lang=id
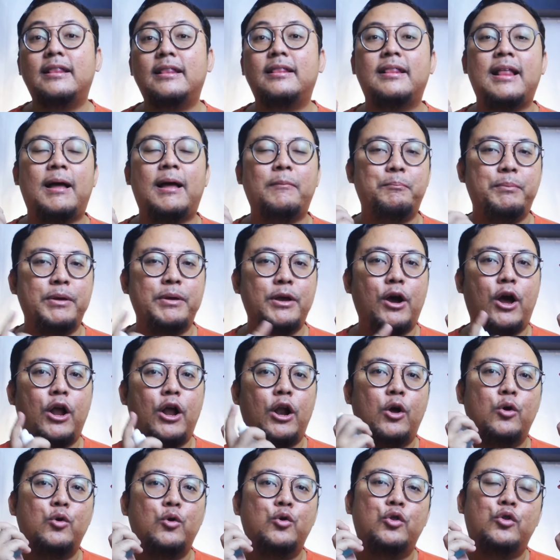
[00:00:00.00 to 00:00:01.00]
Tapi
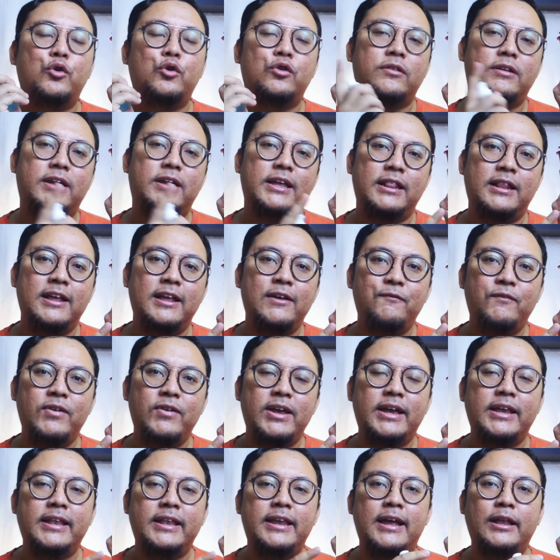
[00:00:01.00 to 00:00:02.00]
kalau untuk Skin
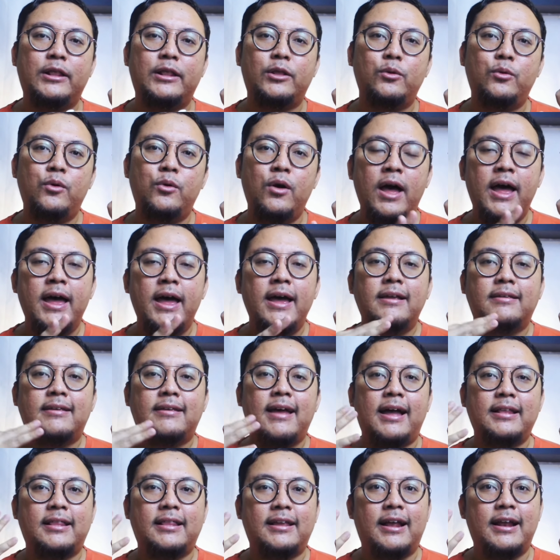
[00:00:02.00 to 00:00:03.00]
Skintific, dia itu
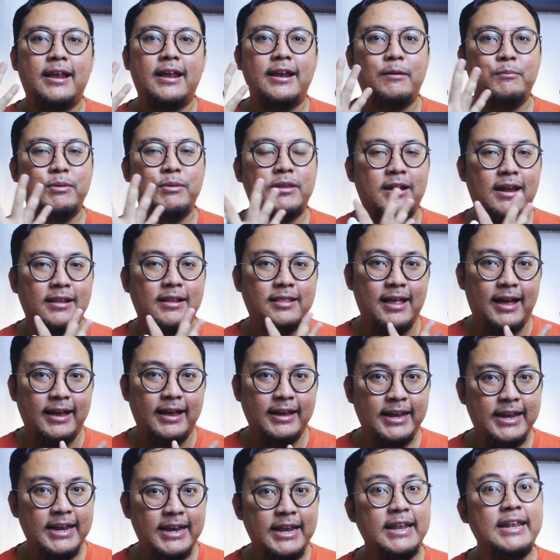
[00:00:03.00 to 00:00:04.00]
saat kalian habis
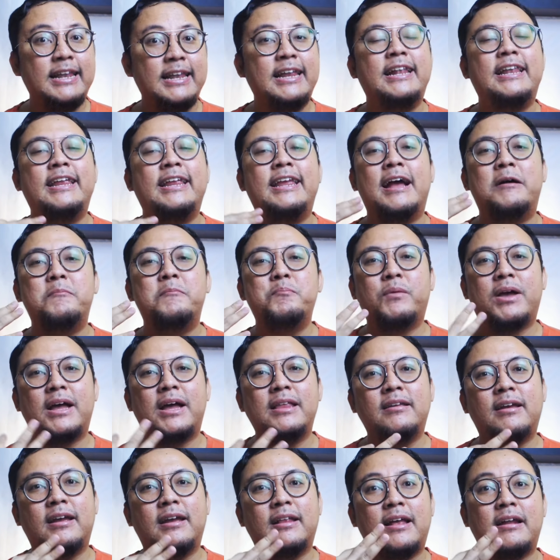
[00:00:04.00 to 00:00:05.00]
ratain,
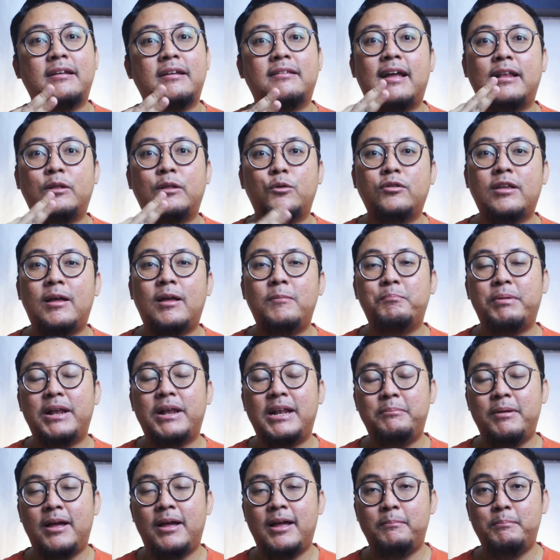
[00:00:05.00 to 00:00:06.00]
didiamkan sekitar
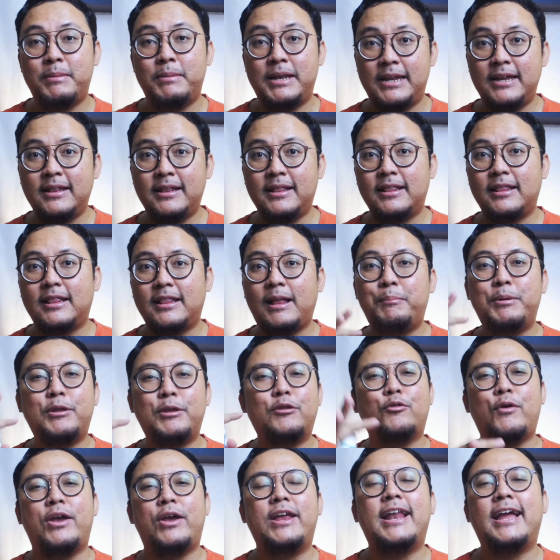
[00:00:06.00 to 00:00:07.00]
1-5 menit. Tapi
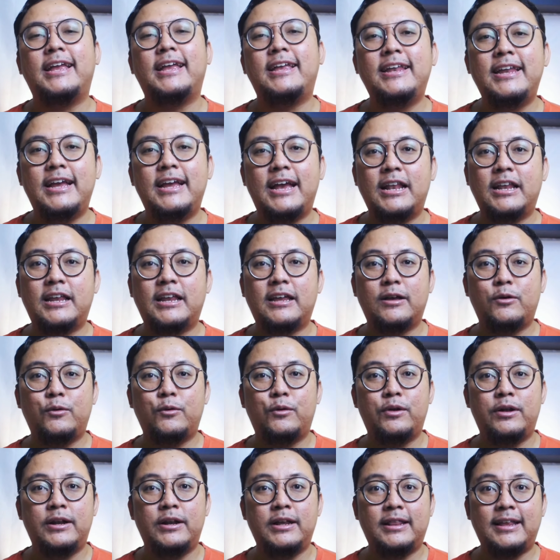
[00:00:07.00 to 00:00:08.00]
sesuaiin aja dengan
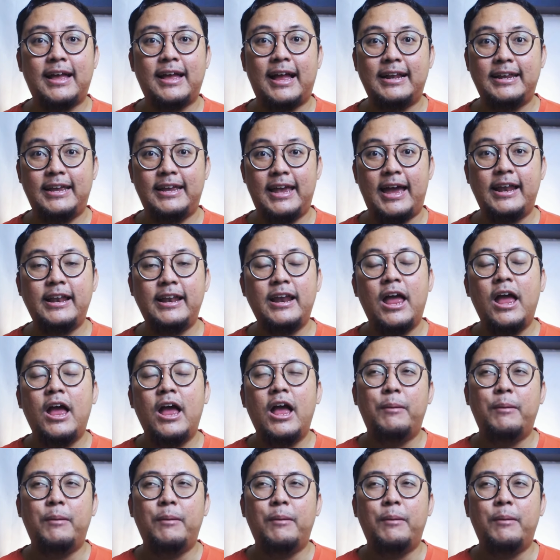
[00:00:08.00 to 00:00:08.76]
kulit kalian.